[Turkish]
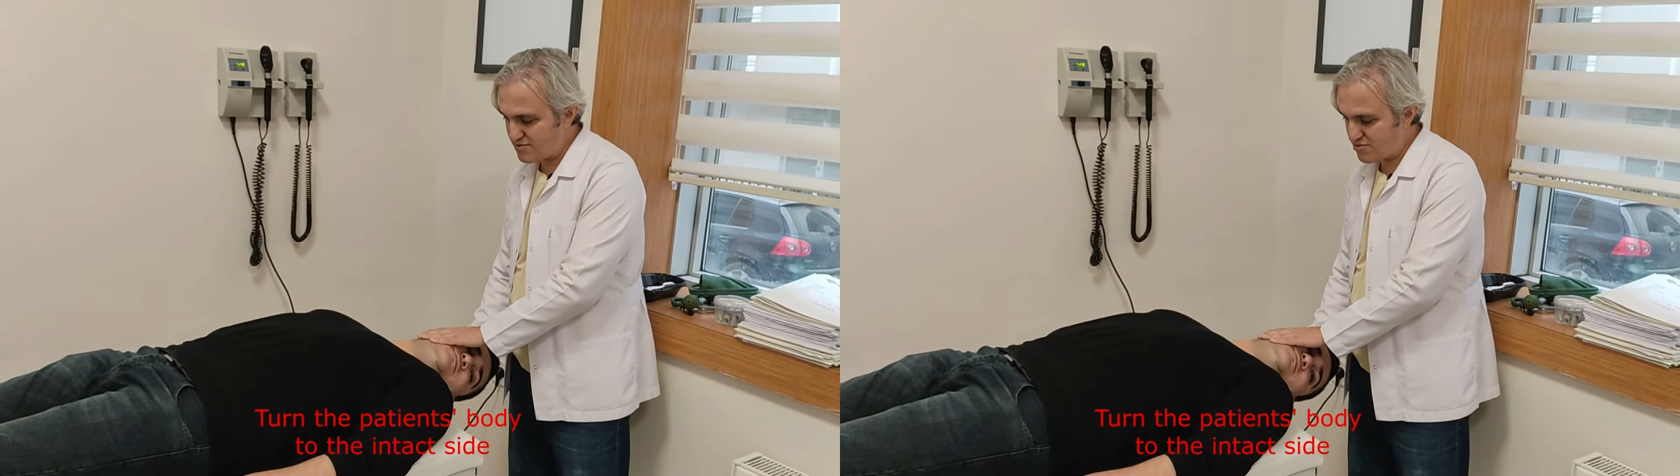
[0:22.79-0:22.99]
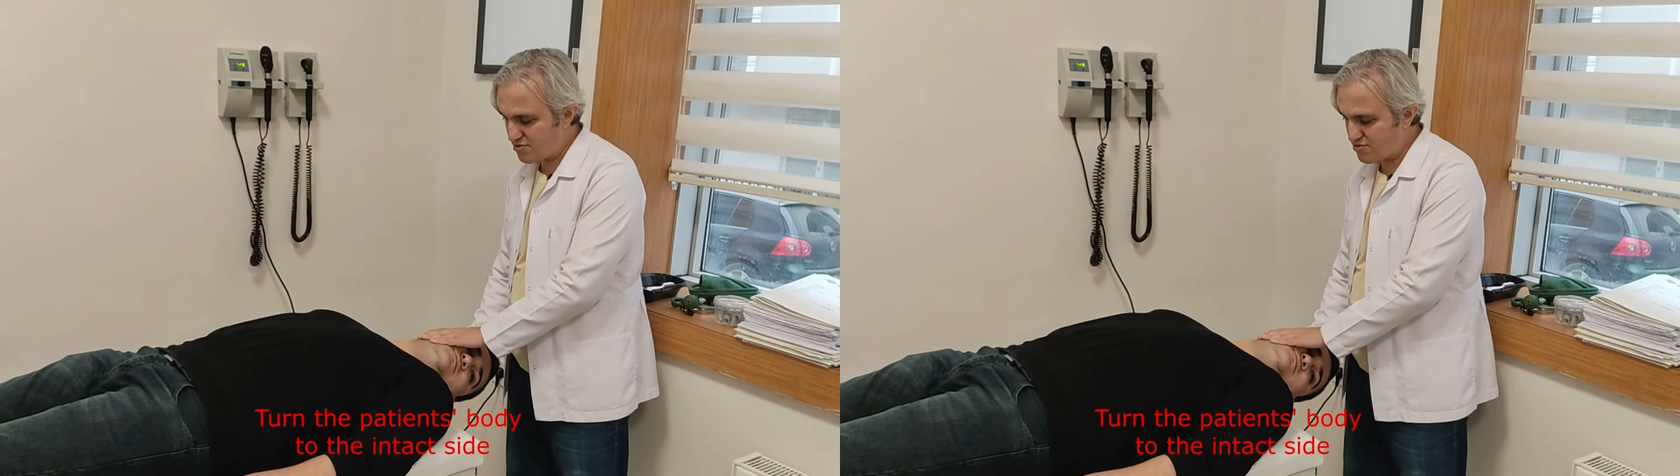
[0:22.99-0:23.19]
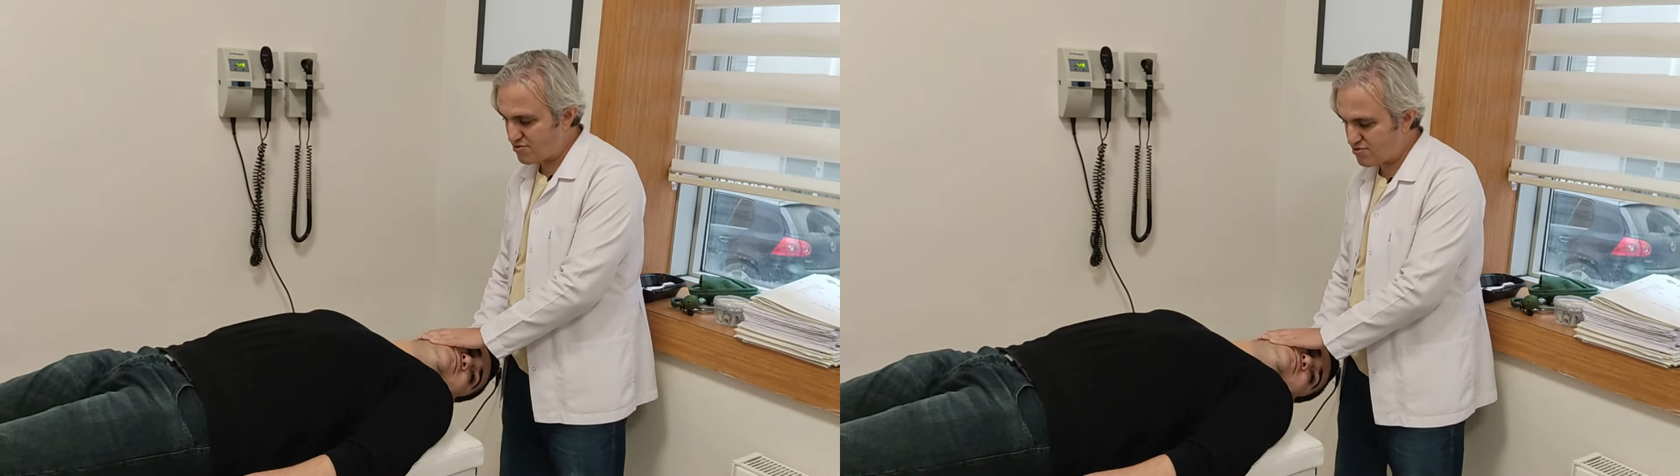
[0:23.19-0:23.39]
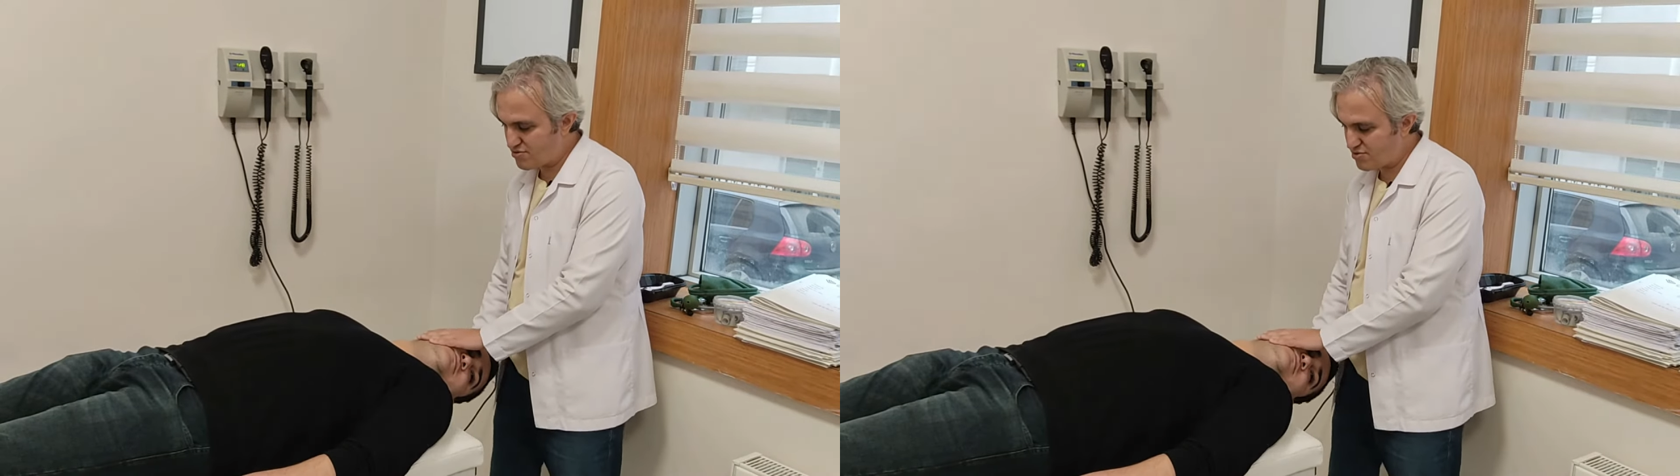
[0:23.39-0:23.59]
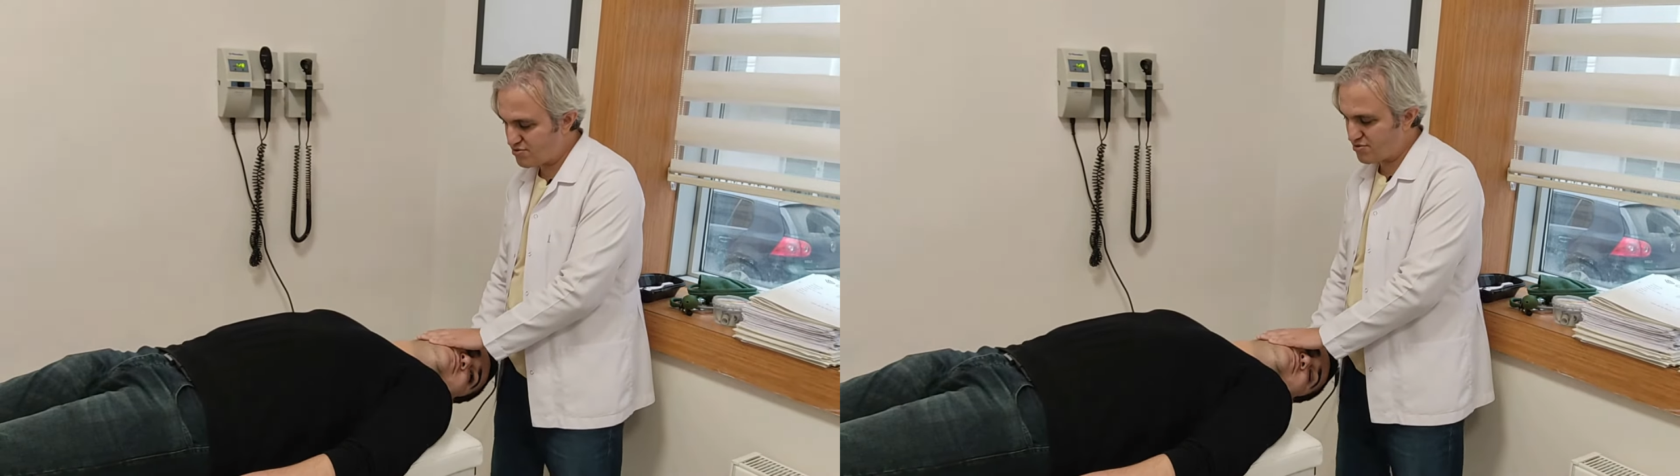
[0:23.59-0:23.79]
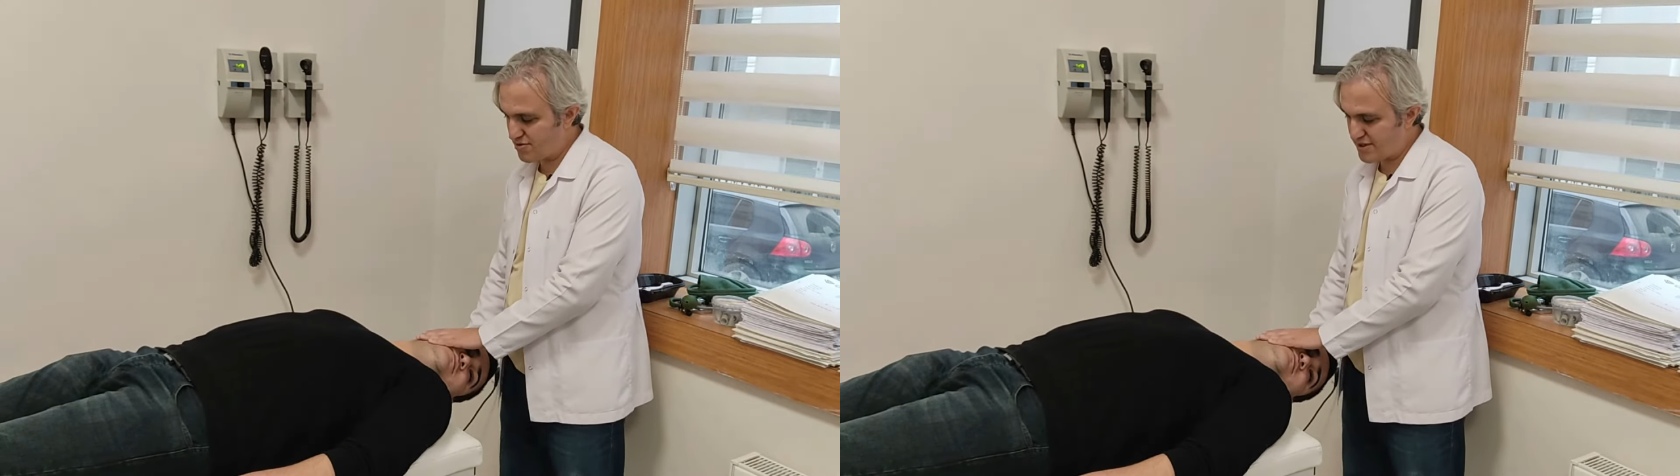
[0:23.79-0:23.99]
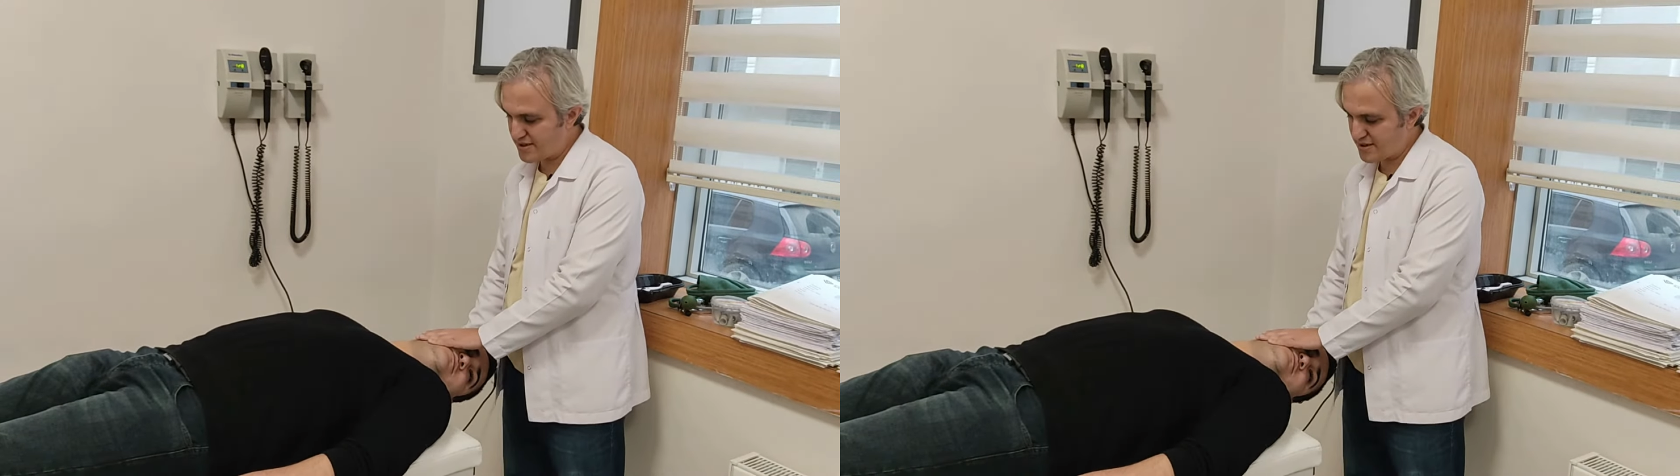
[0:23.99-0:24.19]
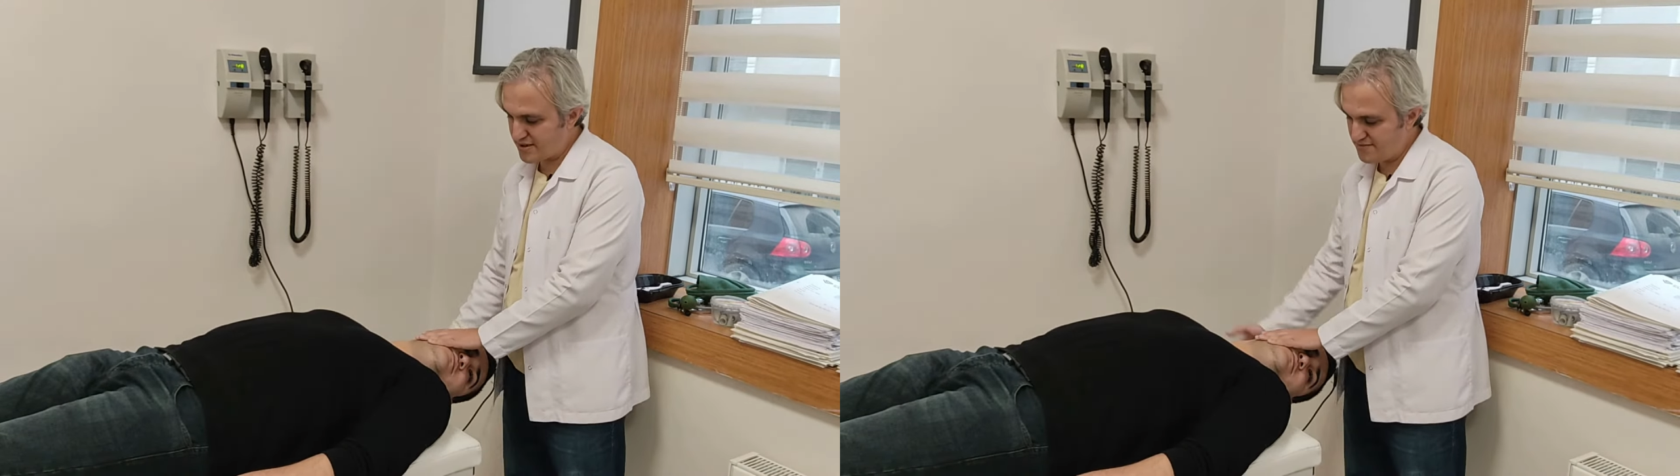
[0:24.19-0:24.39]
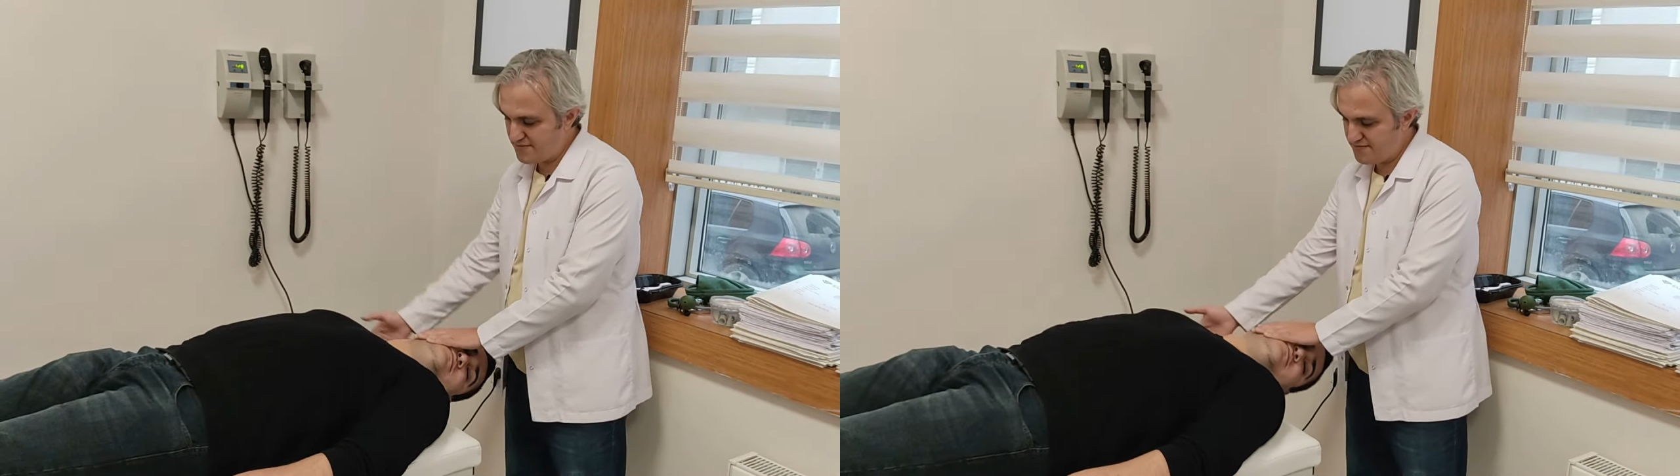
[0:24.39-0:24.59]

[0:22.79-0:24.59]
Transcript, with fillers: söylüyoruz. Sola yatalım.